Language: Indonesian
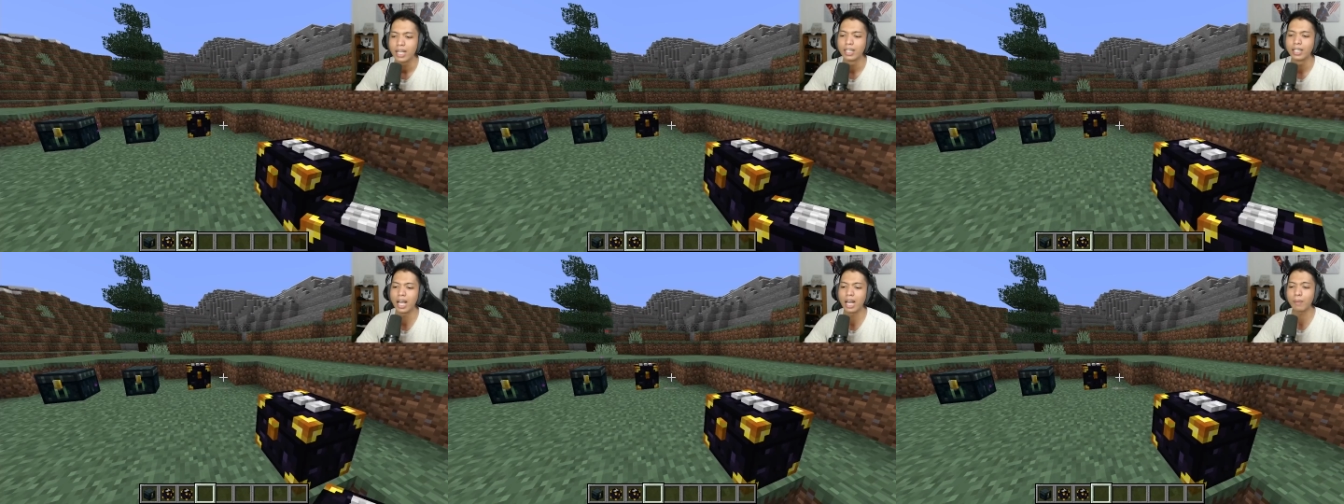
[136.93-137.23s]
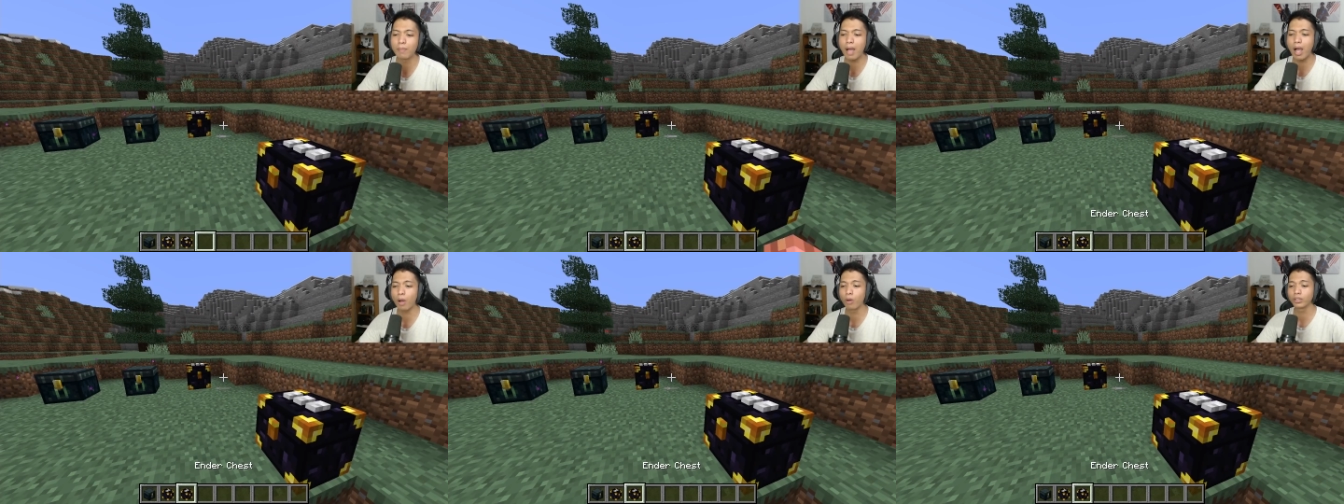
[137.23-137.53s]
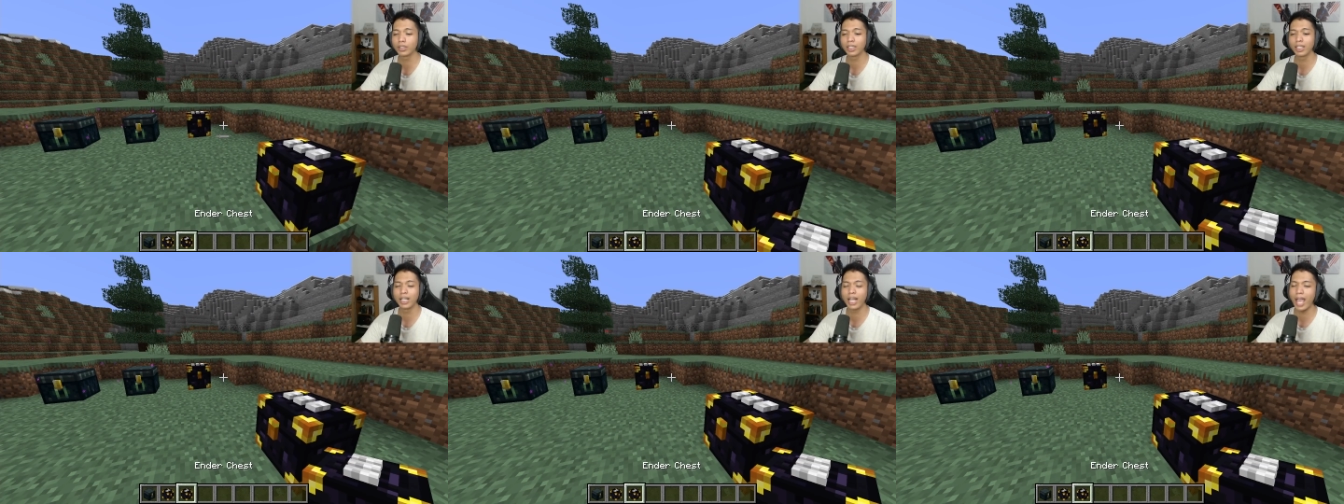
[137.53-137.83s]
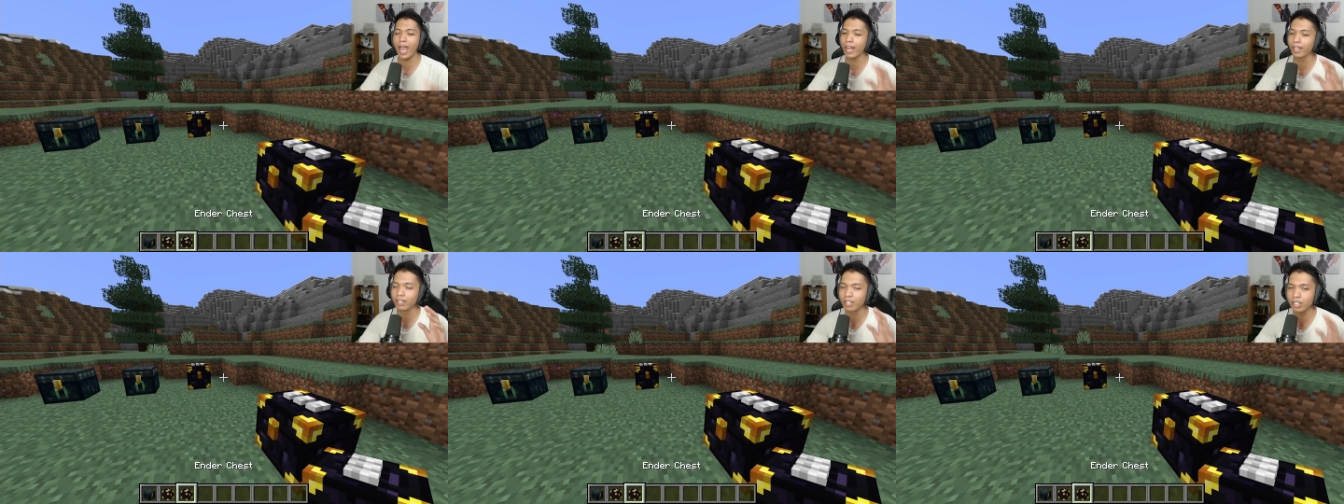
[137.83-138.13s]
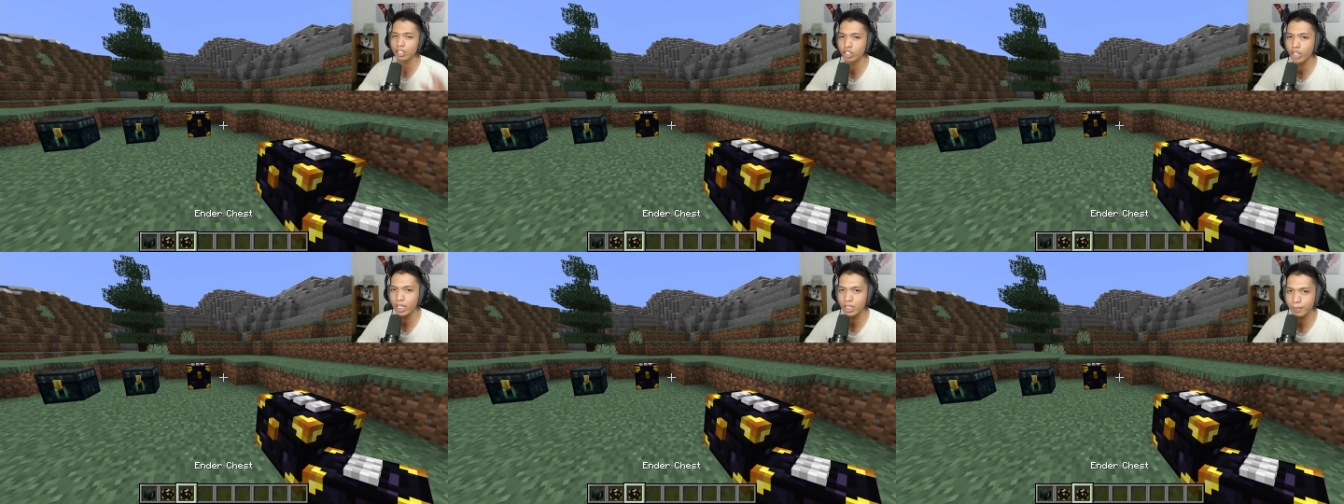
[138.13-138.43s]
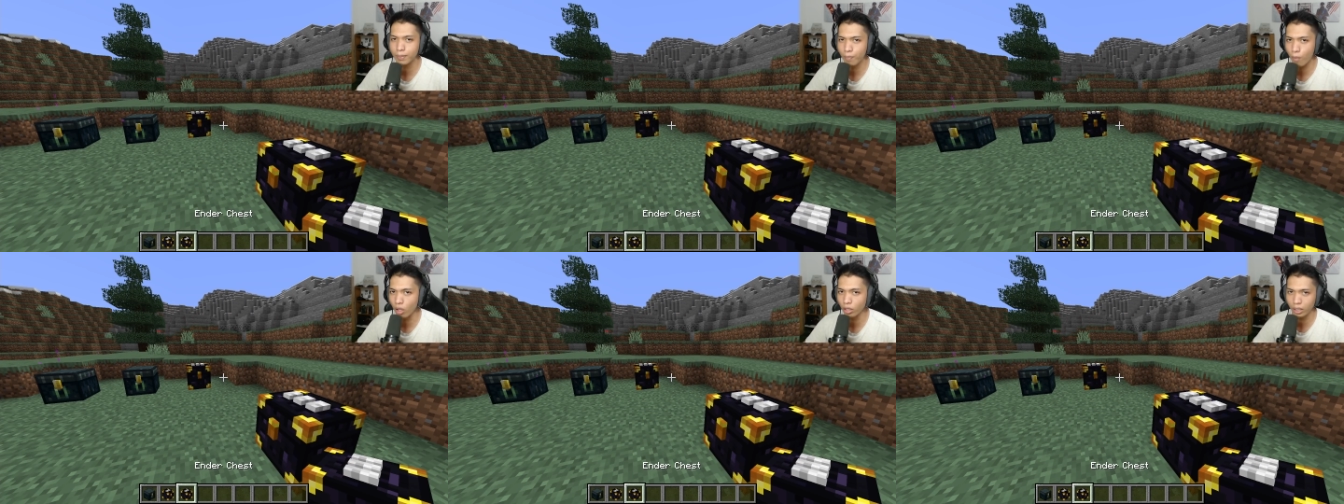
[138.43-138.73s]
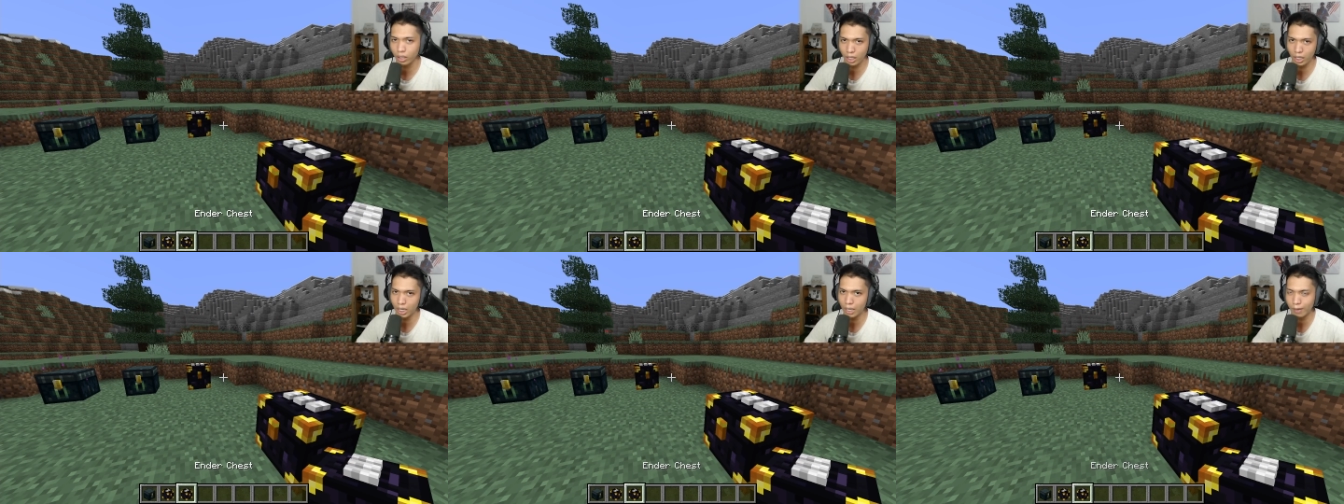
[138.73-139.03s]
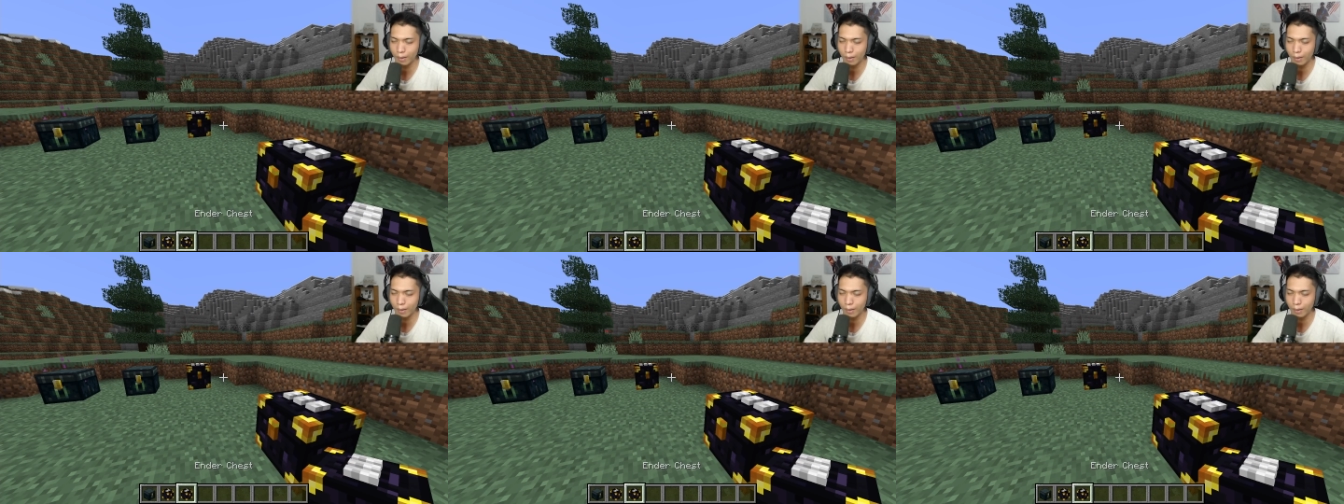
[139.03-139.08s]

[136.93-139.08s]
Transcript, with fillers: dan bagusnya dari Ender Chest mod ini